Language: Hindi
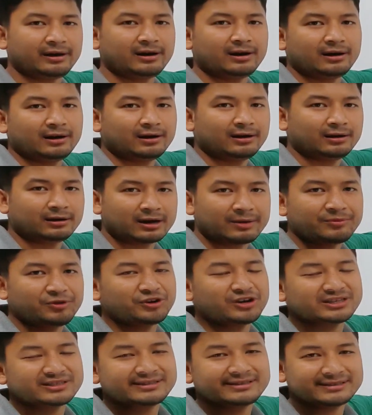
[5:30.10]

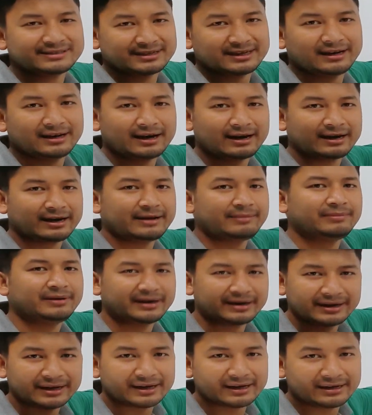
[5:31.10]
कम्युनिकेशन स्किल का लैब
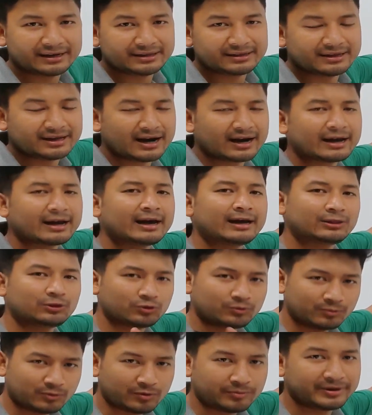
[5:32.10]
लिखने के लिए दिया गया है
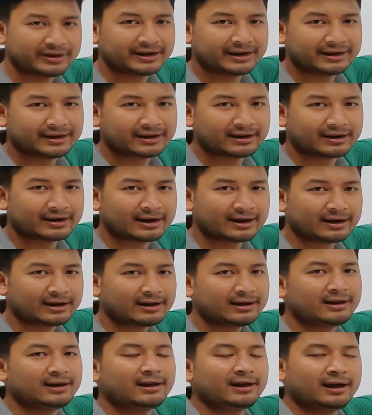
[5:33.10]
तो वो भी रेडी करना
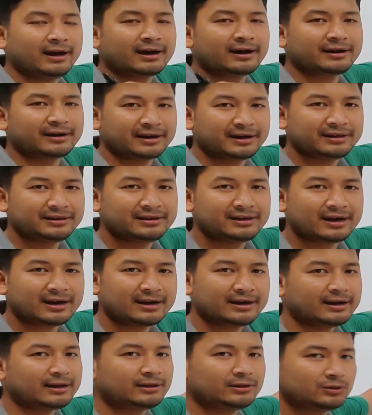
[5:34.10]
है अगर नहीं दिया
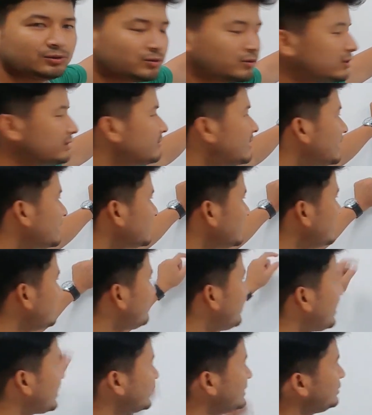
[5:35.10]
है तो कोई बात नहीं
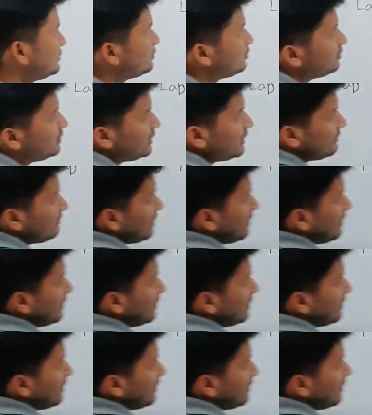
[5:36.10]
बाकी दो लैब